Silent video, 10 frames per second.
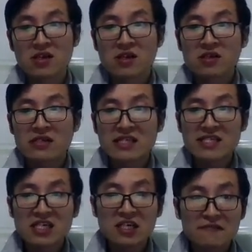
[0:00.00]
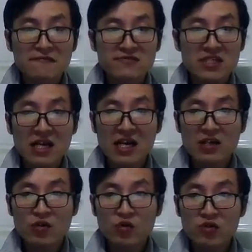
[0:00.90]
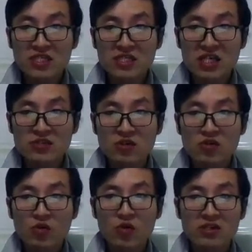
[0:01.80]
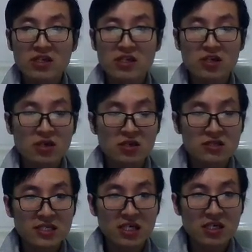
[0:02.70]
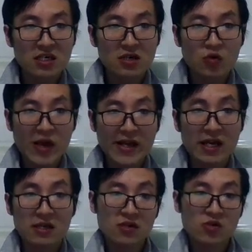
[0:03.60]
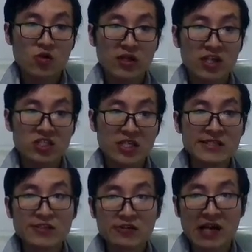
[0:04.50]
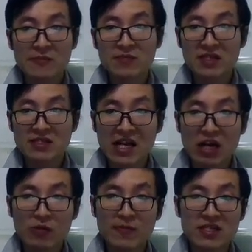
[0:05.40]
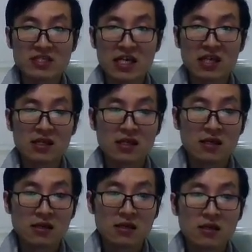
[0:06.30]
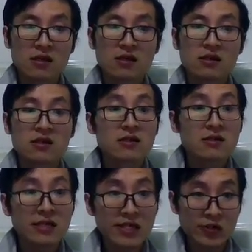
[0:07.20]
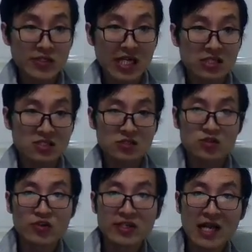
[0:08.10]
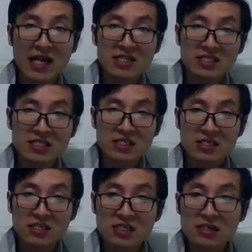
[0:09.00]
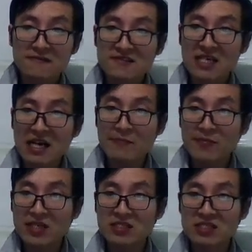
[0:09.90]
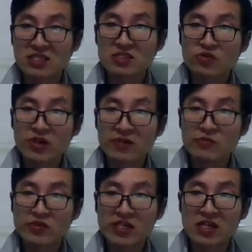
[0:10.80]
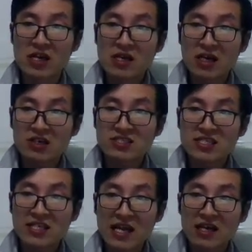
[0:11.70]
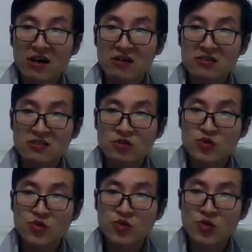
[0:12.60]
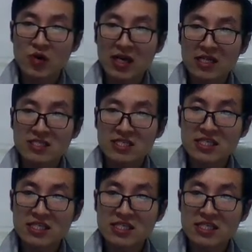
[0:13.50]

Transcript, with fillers: 他在克服障碍的过程当中获得的这个快感、获得的成就感，比蛋糕本身更有价值。所以，他以克服障碍本身做一个目的，而这些蛋糕就虚化了。这些